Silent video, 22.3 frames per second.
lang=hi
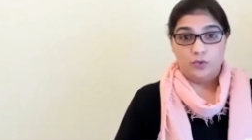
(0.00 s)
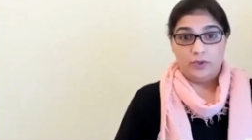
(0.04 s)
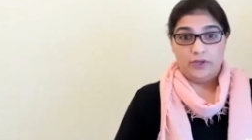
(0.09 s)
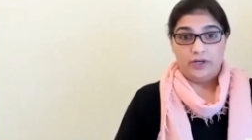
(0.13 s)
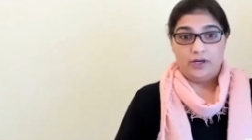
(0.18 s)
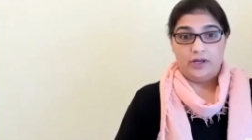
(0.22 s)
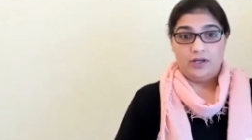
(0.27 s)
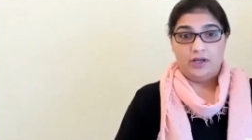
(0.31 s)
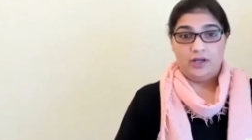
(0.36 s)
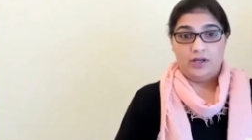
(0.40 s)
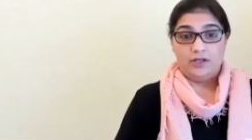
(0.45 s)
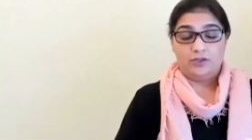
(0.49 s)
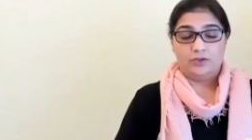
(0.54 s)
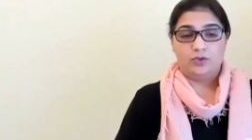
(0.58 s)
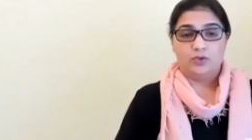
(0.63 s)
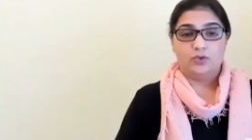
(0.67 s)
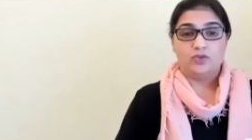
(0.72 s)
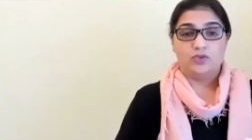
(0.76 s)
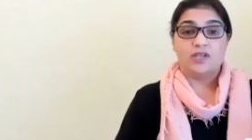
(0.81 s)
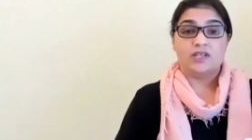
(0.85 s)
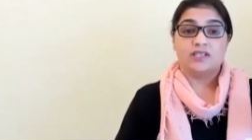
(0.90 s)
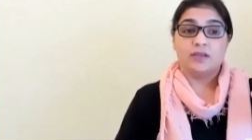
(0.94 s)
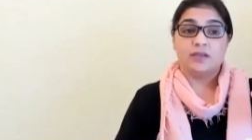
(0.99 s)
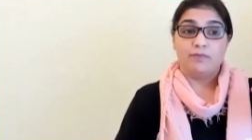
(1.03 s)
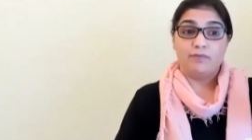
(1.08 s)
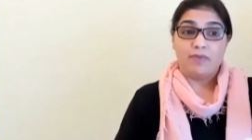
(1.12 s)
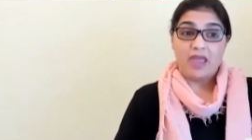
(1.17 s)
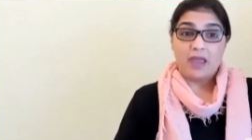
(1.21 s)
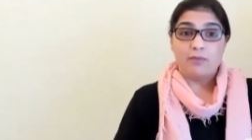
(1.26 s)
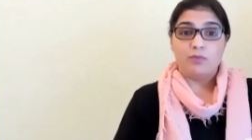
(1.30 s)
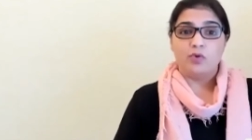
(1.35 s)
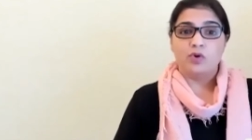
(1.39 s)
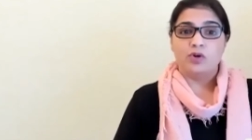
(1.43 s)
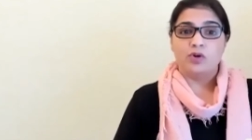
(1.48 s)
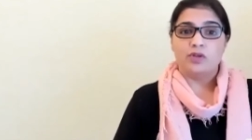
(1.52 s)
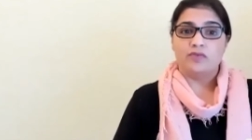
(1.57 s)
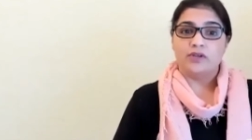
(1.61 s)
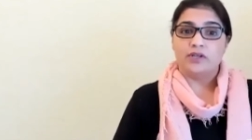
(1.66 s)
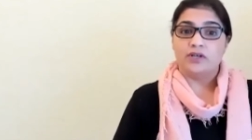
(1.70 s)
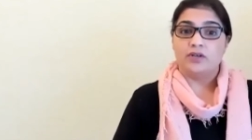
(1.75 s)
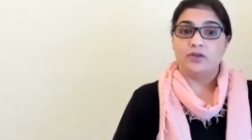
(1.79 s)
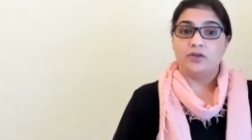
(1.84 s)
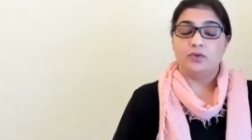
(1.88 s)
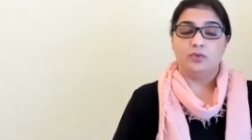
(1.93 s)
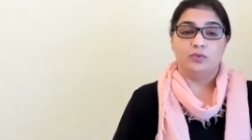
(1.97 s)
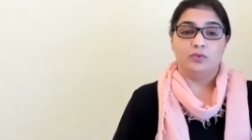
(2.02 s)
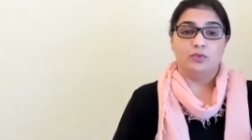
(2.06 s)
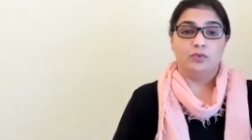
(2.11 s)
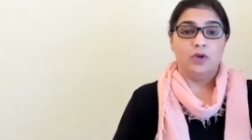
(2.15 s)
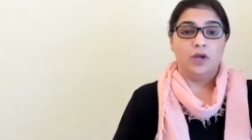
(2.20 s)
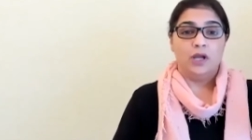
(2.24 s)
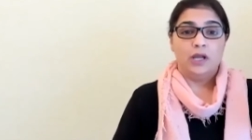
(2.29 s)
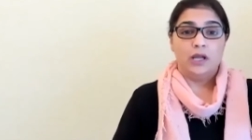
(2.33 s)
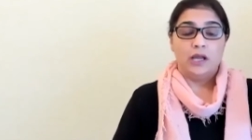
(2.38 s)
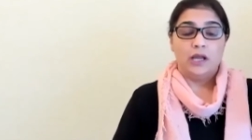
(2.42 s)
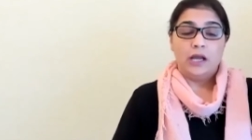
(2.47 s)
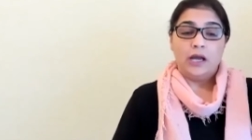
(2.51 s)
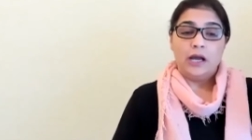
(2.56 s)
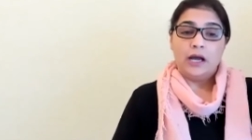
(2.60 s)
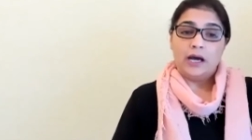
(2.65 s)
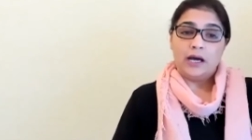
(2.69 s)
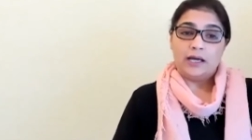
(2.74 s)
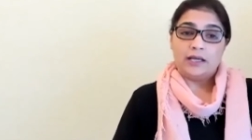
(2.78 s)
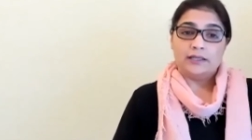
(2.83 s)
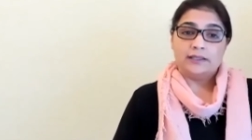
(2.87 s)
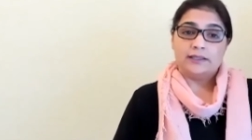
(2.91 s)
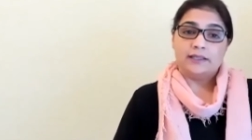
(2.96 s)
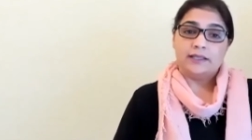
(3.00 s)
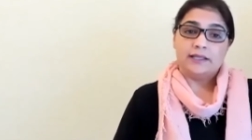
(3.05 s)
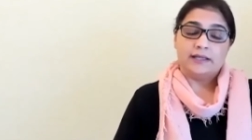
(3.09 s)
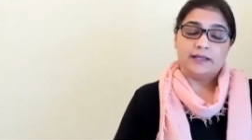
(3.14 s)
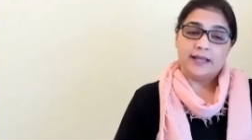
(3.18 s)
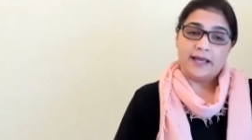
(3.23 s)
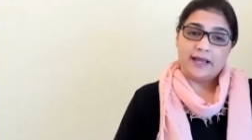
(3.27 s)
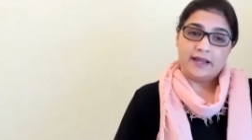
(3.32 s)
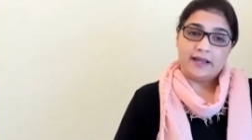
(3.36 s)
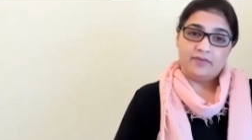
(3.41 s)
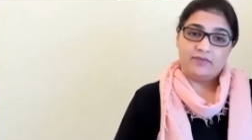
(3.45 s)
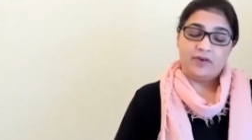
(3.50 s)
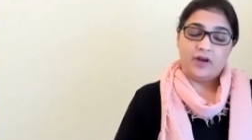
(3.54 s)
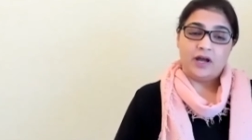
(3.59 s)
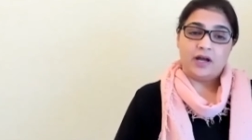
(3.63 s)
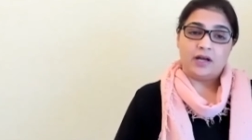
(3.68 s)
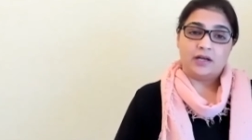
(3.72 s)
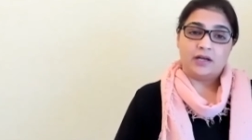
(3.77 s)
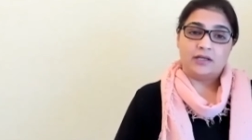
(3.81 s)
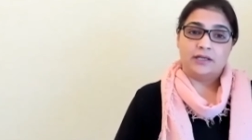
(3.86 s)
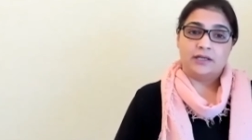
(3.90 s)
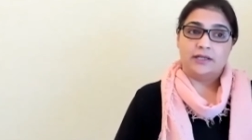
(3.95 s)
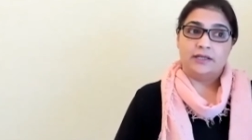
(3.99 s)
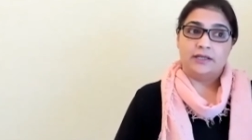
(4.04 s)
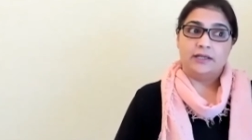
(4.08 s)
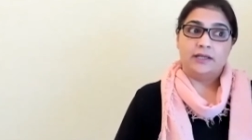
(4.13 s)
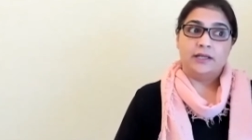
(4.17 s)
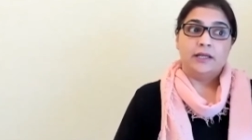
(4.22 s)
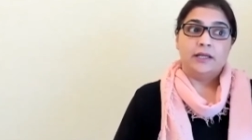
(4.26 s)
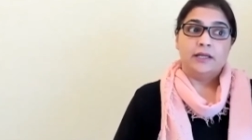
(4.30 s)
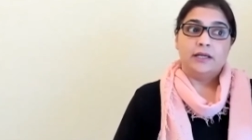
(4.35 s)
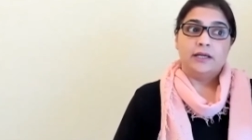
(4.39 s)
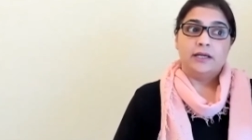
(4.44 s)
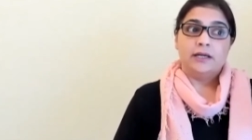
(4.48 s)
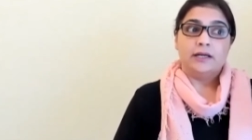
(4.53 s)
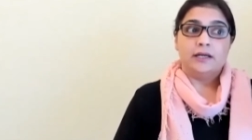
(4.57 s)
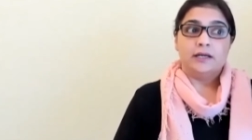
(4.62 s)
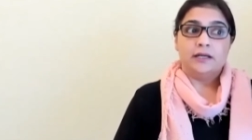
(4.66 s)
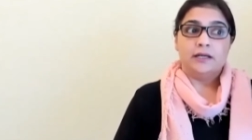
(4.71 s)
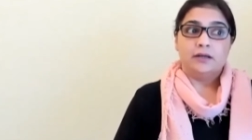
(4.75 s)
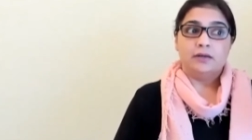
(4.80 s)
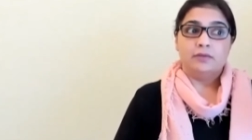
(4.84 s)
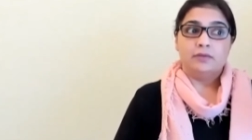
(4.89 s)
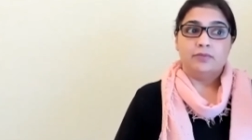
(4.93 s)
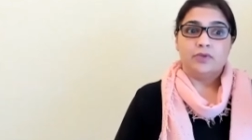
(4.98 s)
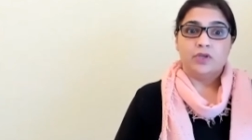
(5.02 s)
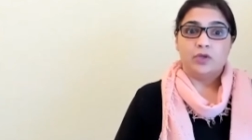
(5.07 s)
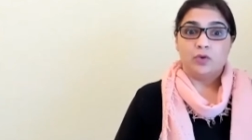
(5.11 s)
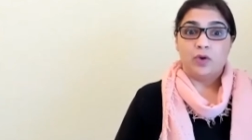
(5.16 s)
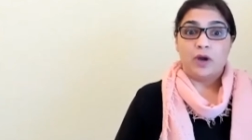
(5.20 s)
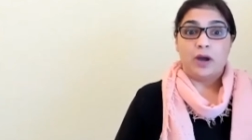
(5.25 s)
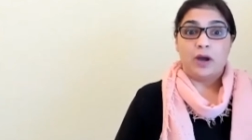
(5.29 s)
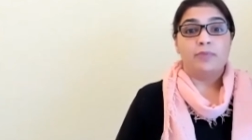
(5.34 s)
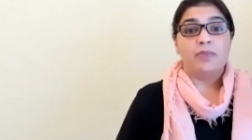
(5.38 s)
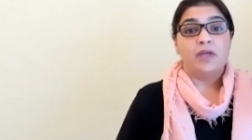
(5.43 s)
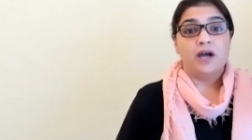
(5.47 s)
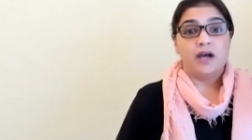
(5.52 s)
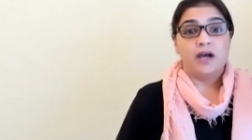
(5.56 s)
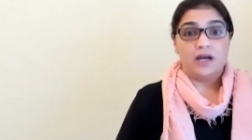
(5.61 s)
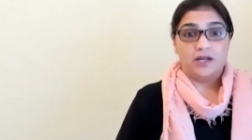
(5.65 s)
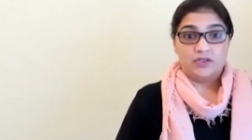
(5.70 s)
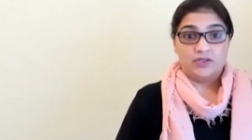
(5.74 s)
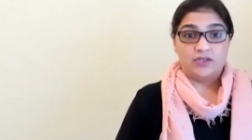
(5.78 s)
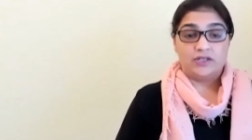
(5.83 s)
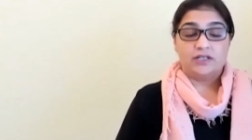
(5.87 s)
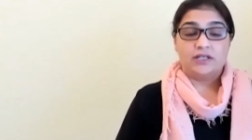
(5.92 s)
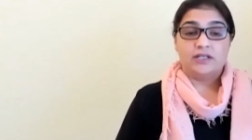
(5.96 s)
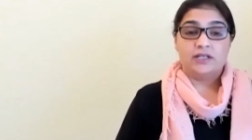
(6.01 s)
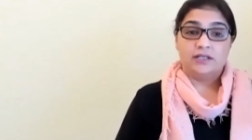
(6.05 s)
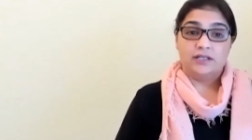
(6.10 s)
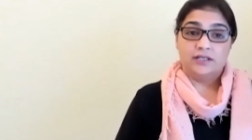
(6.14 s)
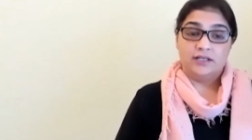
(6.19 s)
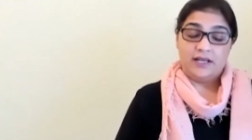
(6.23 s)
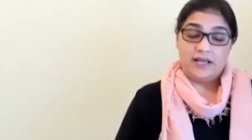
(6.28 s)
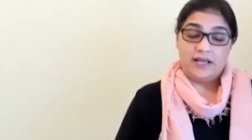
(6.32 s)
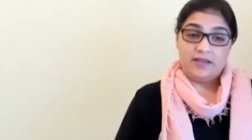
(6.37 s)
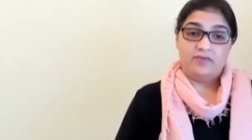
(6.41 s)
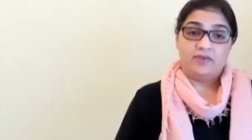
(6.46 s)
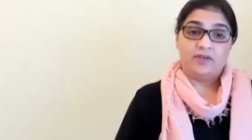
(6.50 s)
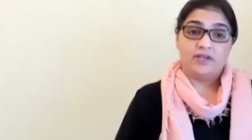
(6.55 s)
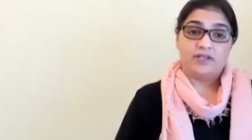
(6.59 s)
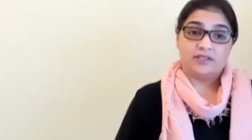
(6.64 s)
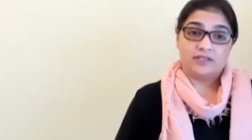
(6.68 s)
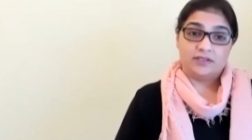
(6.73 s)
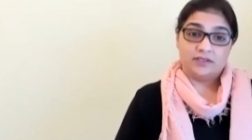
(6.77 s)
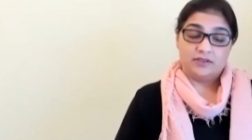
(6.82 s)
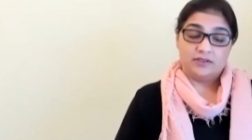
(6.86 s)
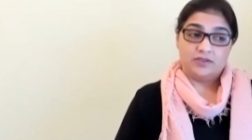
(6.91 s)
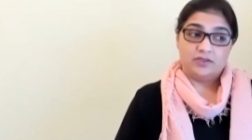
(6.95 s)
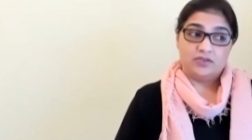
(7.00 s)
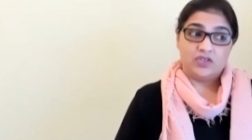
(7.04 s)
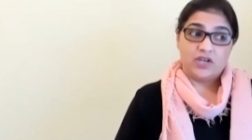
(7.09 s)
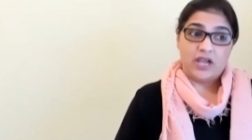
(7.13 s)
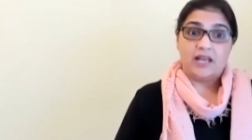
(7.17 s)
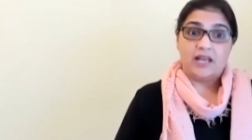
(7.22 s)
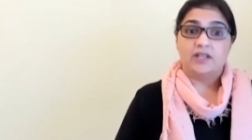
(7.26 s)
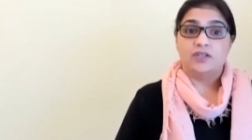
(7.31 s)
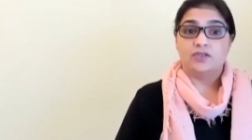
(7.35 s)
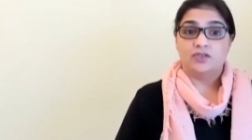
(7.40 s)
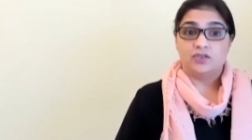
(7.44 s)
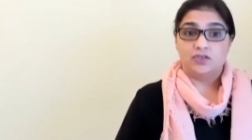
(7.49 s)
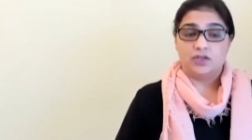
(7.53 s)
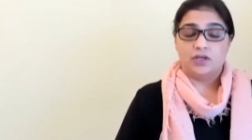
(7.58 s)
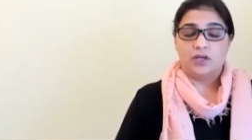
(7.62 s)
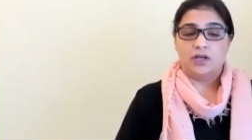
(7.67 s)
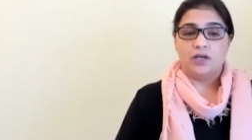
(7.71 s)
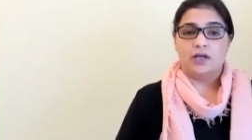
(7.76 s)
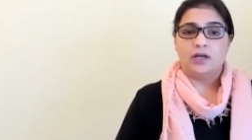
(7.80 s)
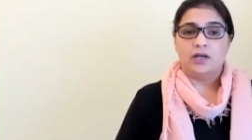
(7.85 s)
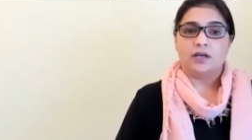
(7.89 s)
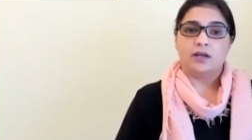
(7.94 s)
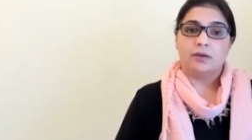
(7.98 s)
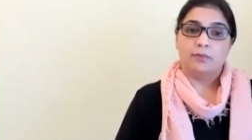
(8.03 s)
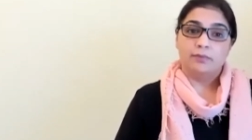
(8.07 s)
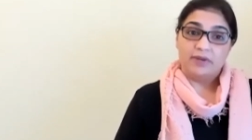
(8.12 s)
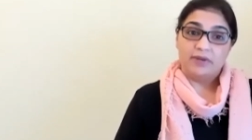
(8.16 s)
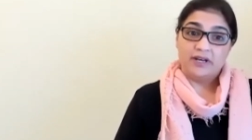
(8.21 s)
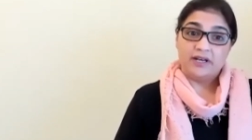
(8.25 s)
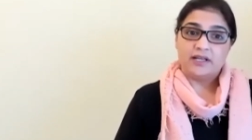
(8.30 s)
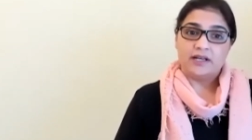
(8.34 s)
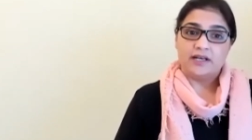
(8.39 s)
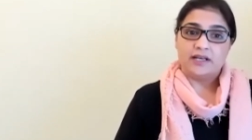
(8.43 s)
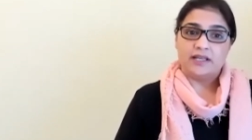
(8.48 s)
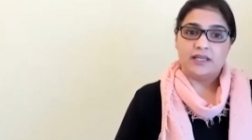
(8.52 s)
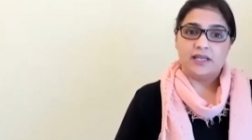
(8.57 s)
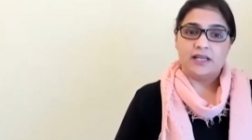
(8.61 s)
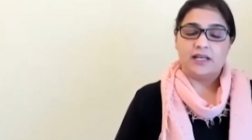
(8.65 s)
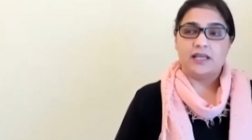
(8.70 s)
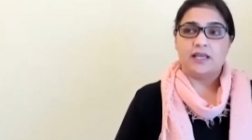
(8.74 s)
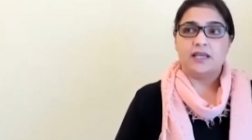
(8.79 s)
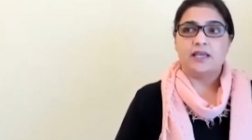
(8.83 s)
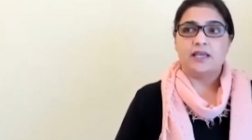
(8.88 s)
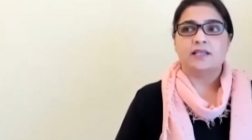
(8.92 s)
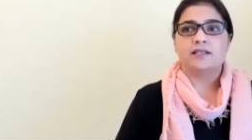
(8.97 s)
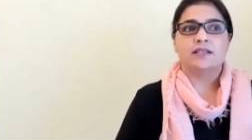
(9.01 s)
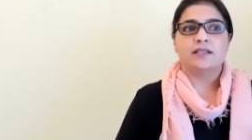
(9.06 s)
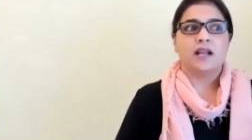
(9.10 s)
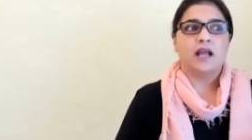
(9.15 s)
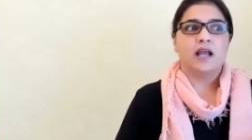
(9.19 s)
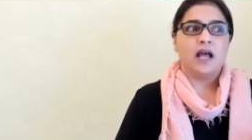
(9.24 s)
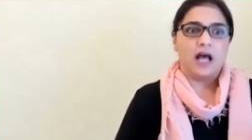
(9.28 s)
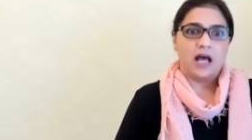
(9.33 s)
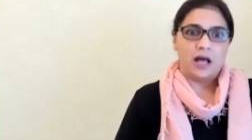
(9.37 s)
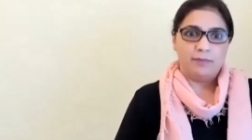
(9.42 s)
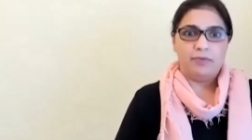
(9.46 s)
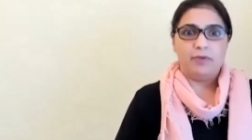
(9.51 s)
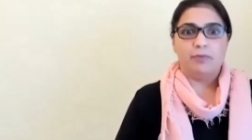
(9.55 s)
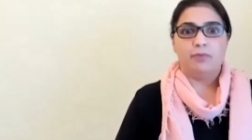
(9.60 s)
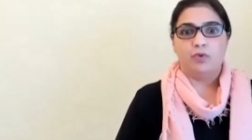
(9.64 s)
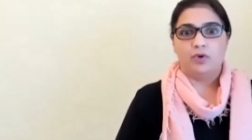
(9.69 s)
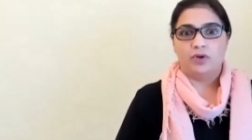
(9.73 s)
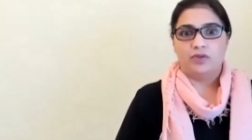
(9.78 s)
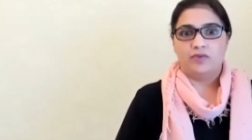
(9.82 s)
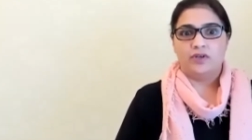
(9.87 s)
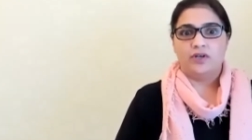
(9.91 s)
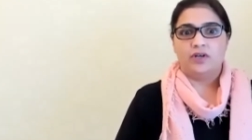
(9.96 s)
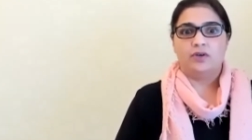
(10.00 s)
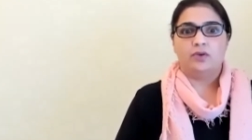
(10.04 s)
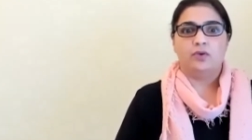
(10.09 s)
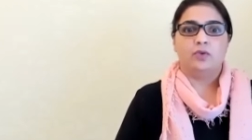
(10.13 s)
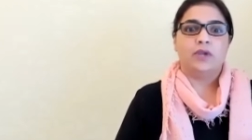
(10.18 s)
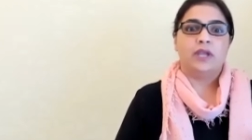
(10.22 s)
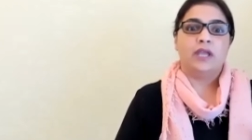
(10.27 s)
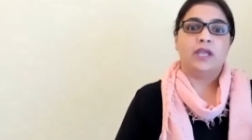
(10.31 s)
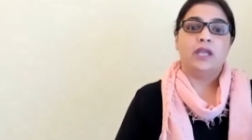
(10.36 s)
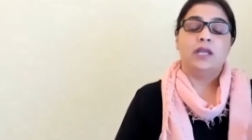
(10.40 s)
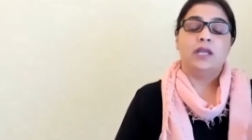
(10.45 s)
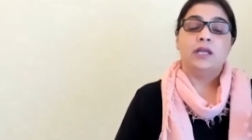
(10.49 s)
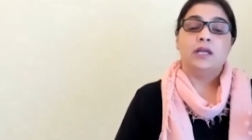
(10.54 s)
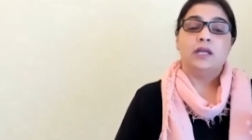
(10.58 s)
it तो जैसे मैं motivated हूँ हर दिन live आकर um, you know अपना 100 live का challenge uh, complete करने के लिए इस तरह आप भी motivated होंगे